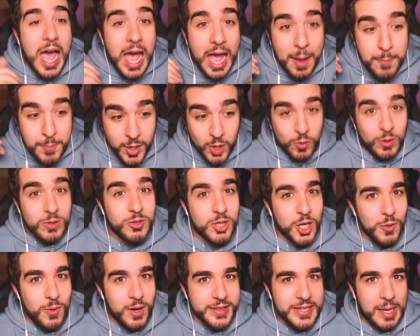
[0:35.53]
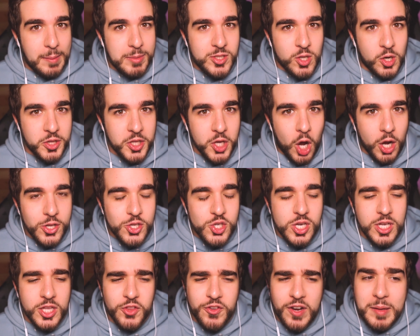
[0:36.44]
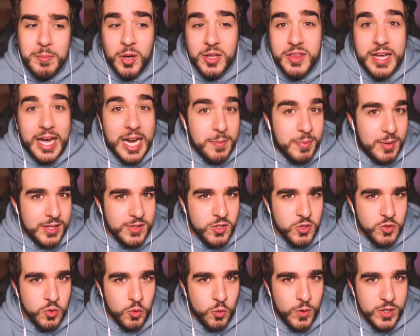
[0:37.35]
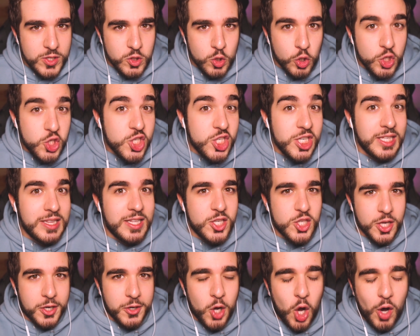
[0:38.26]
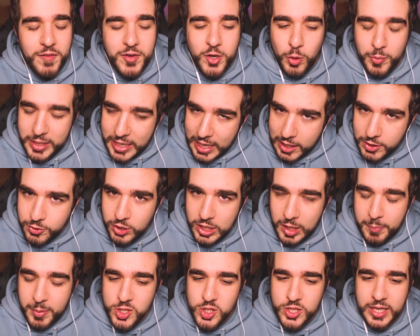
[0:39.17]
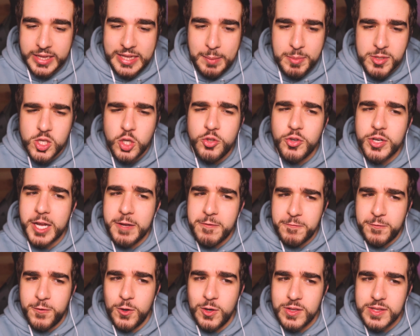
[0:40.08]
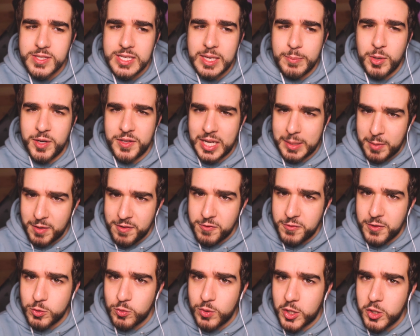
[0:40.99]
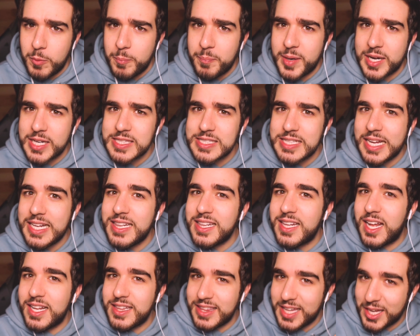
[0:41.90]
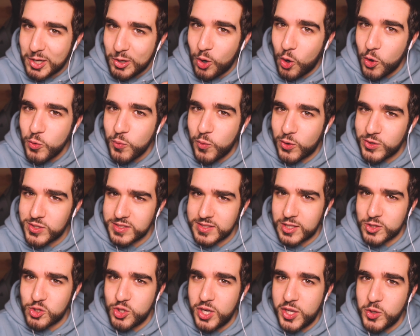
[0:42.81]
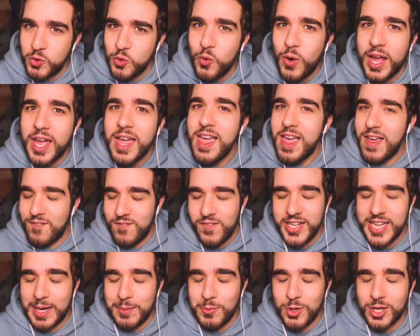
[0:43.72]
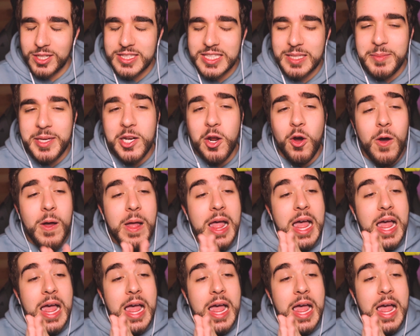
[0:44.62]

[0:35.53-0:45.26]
Per quanto riguarda l'episodio di oggi, dovremmo andare, penso, su questo C19 nominato nel precedente episodio, che forse potrebbe aver fatto una comparsa in The Clone Wars stagione 2, vediamo un attimino.